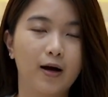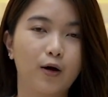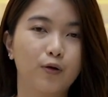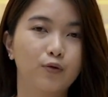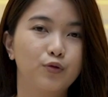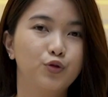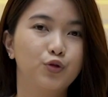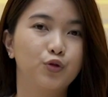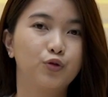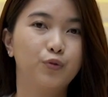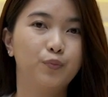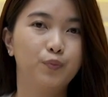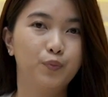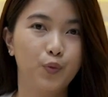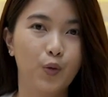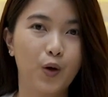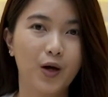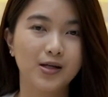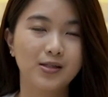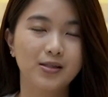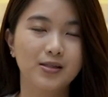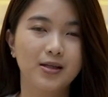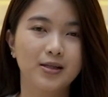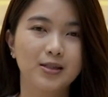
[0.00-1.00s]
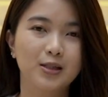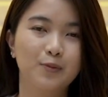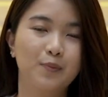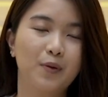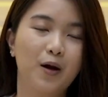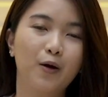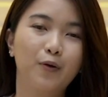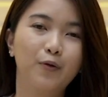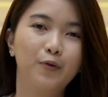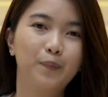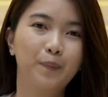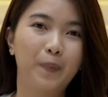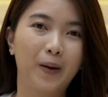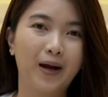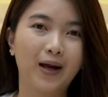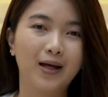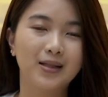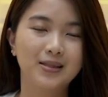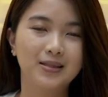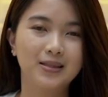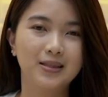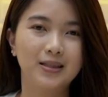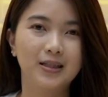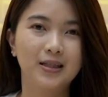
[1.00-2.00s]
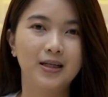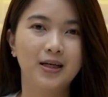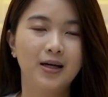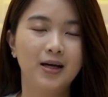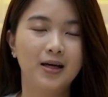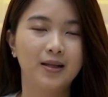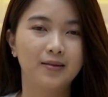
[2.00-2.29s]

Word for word: aku cukup puas dan sebenarnya aku pengen sih